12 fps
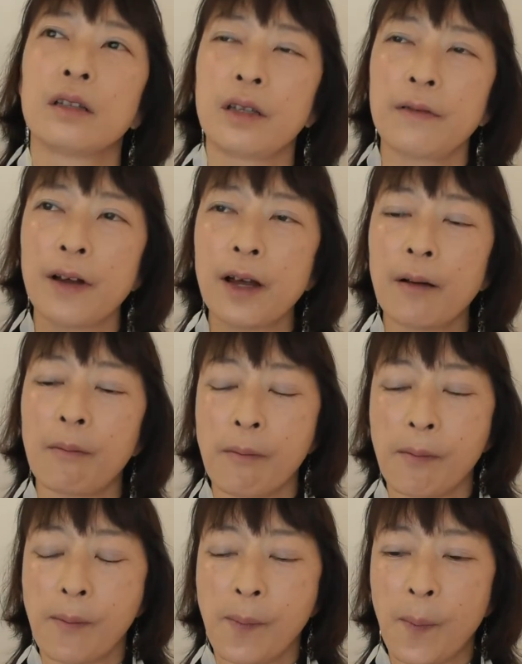では
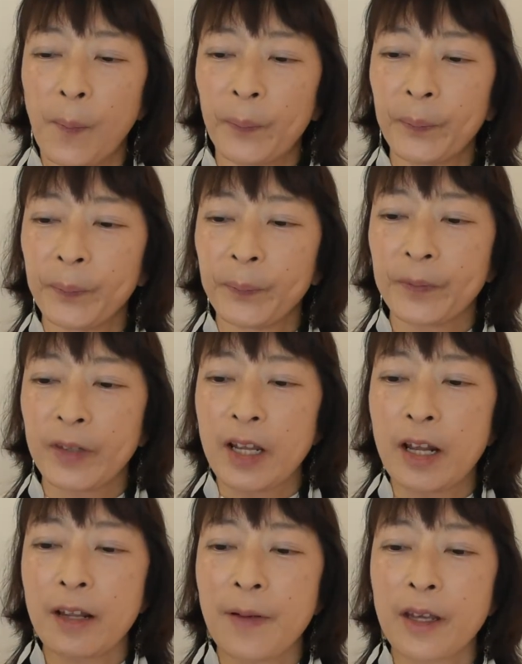うん
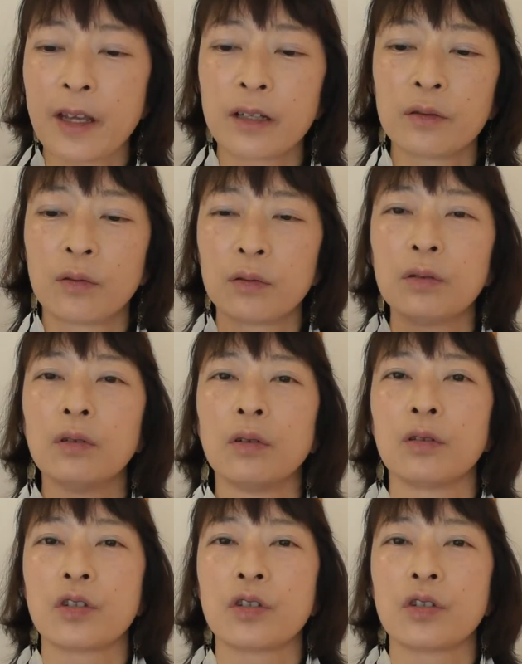やればやるほど